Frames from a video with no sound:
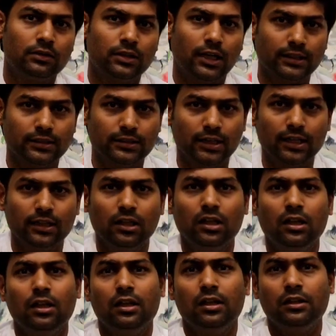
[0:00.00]
साथ ही
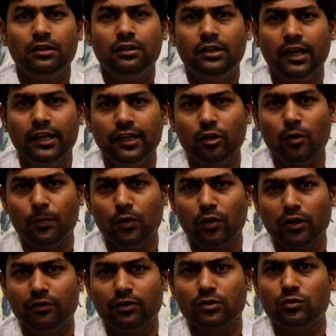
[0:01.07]
साथ दैनिक
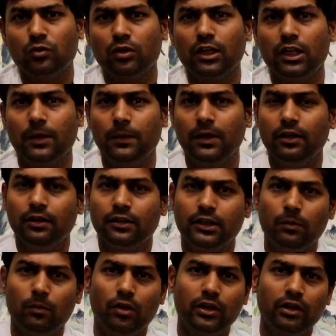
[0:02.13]
उपयोगी वस्तुओं के लिए भी
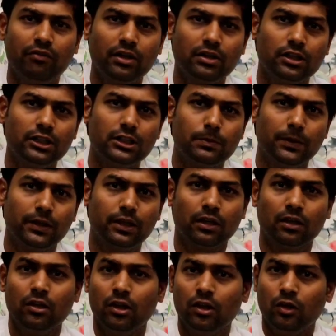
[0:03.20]
ये मोटिवेशनल
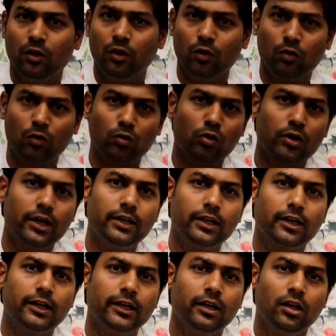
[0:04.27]
स्पीकर लोगों को कहीं ना
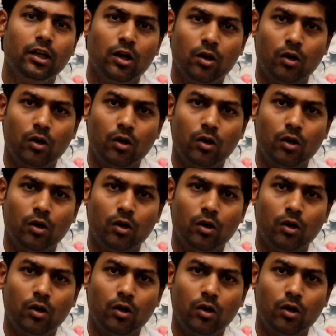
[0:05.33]
कहीं